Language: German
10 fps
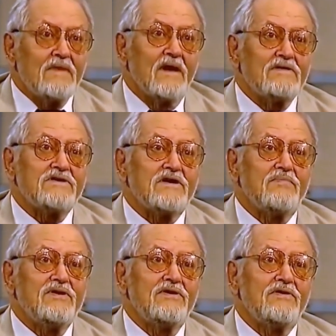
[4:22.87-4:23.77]
Die hat sich
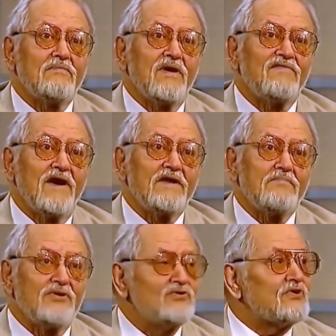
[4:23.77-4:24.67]
gebildet. Mein Vater
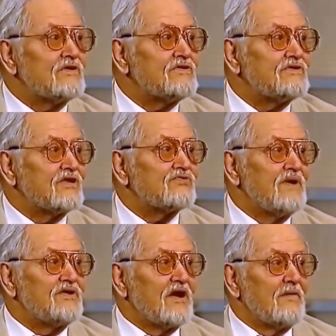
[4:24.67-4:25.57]
brüstete sich dann
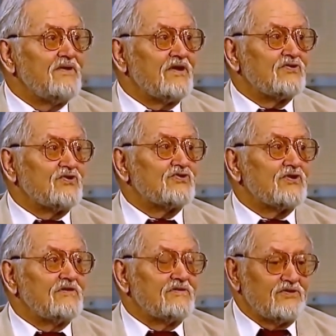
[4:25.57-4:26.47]
später am Mittagstisch,
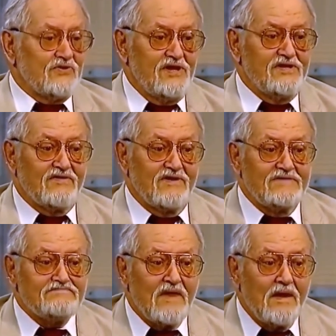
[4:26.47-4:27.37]
als ich schon älter war,
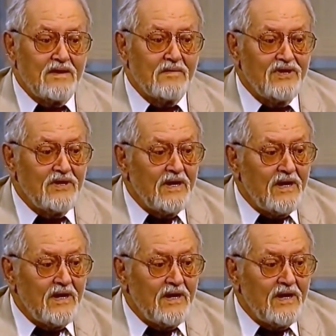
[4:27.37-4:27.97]
damit.